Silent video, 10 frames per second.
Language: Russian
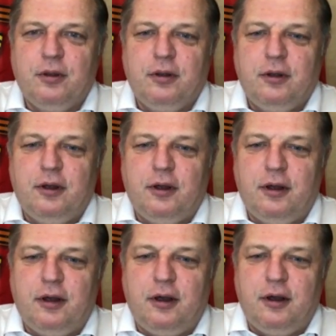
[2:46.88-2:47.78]

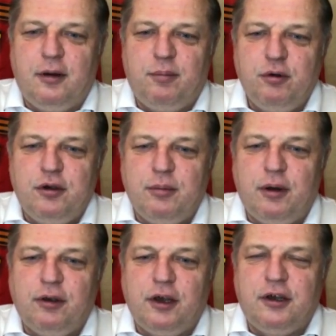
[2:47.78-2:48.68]
э, будем
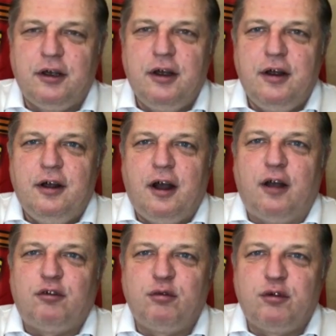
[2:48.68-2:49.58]
говорить,
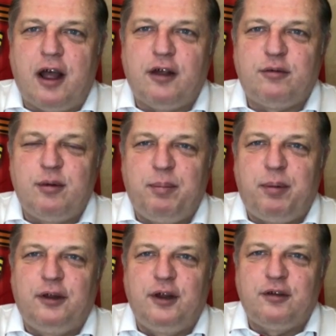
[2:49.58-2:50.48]
государством
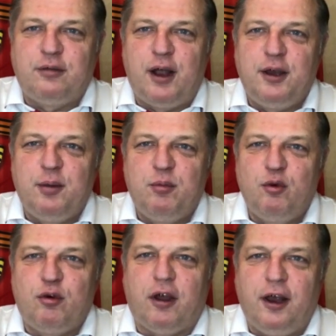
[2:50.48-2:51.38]
под названием
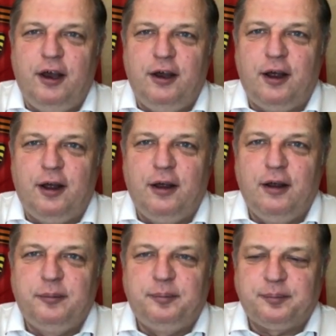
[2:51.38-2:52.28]
Украина.
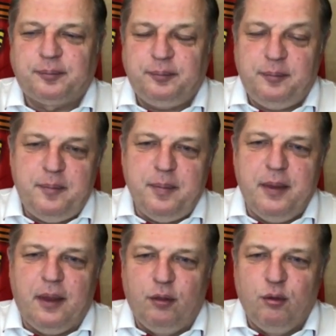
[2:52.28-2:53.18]

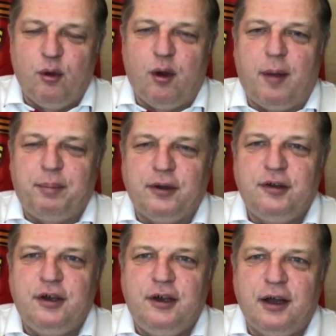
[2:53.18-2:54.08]
Ну а
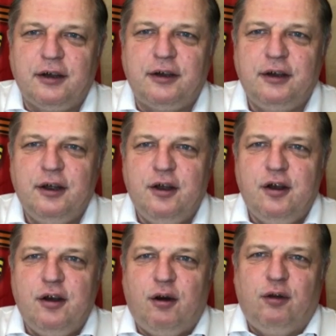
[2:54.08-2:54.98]
президент,
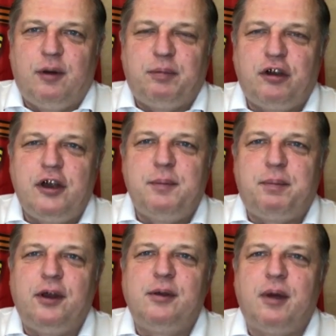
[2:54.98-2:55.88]
он вообще не
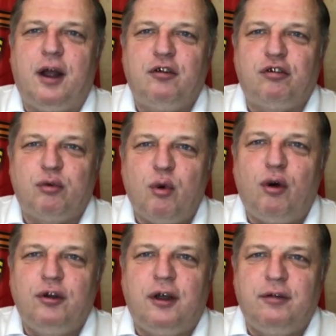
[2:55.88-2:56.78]
понимает, что
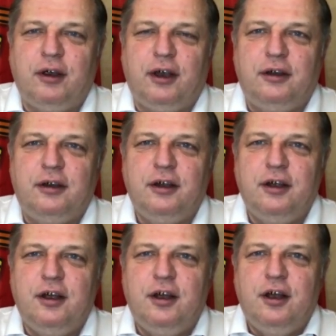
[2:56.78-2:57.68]
он говорит,
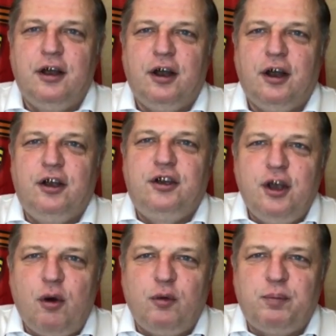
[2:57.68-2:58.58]
где
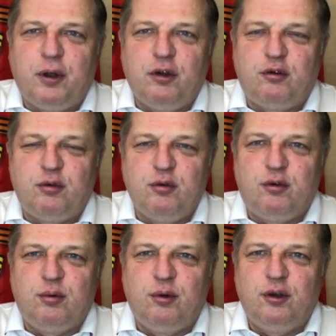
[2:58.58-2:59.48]
он
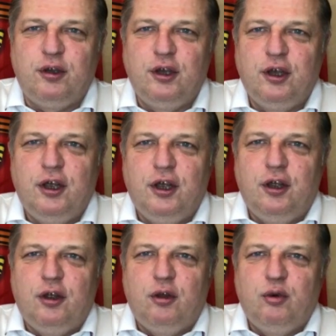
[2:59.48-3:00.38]
присутствует,
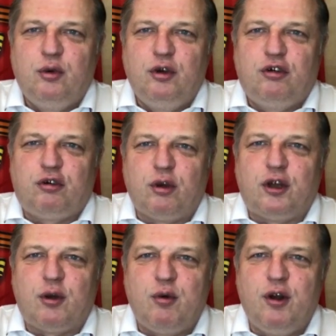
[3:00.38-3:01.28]
ну и что
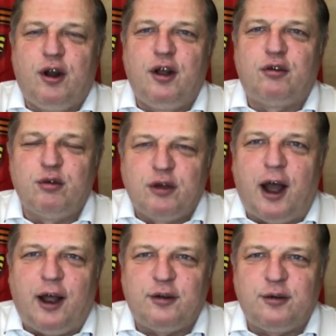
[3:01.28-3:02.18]
такое
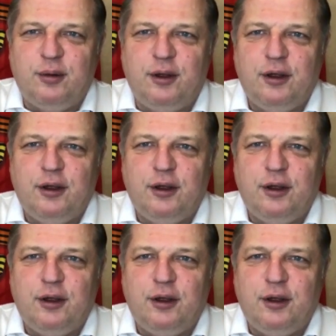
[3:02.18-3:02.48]
государство.